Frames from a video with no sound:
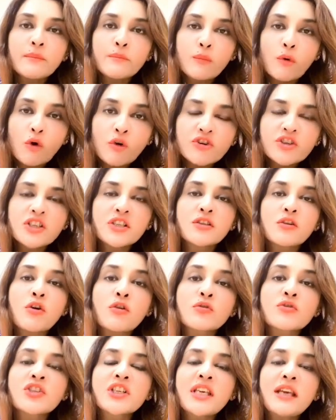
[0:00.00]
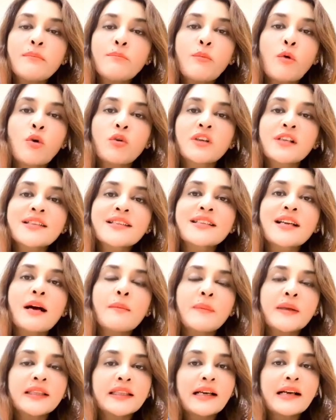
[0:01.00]
इंपॉर्टेंट और उसकी इंपॉर्टेंस का
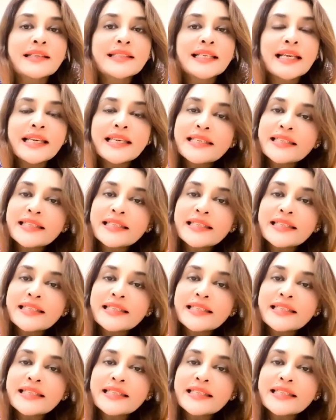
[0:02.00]
आप अंदाज़ा